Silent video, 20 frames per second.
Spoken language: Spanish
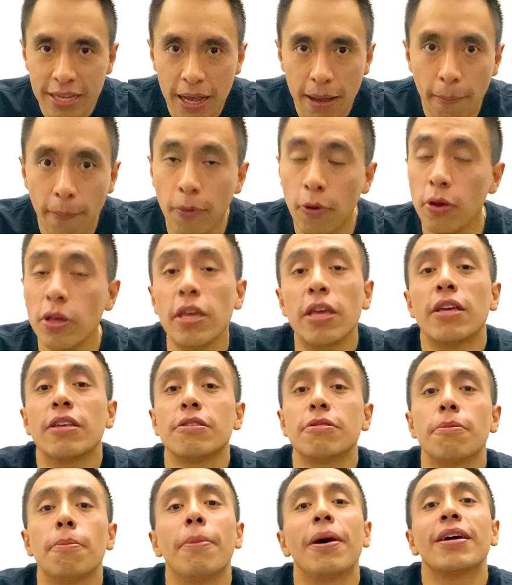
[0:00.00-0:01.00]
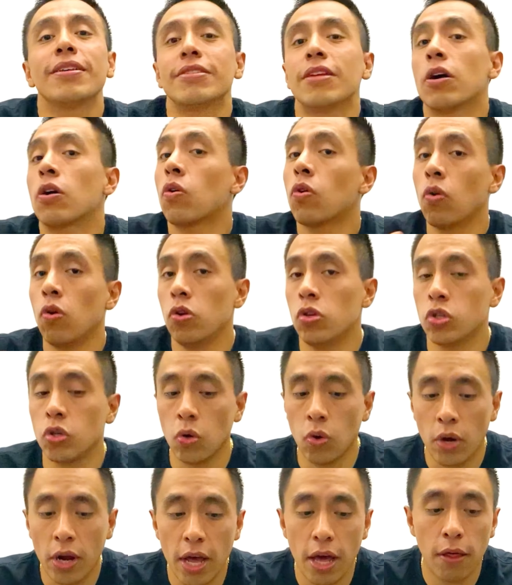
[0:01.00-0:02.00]
amplio y es más
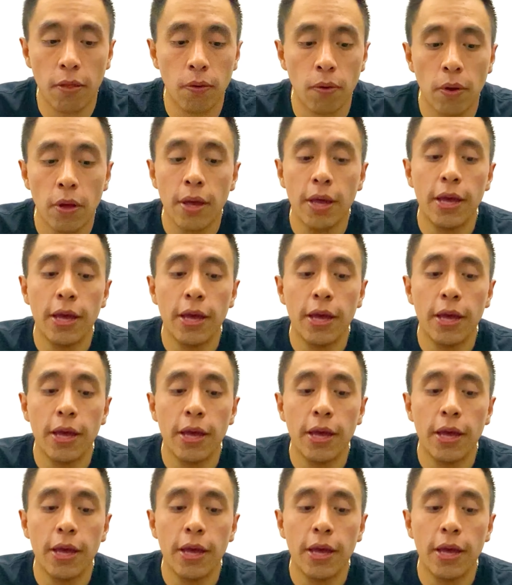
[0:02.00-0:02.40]
acolchonado.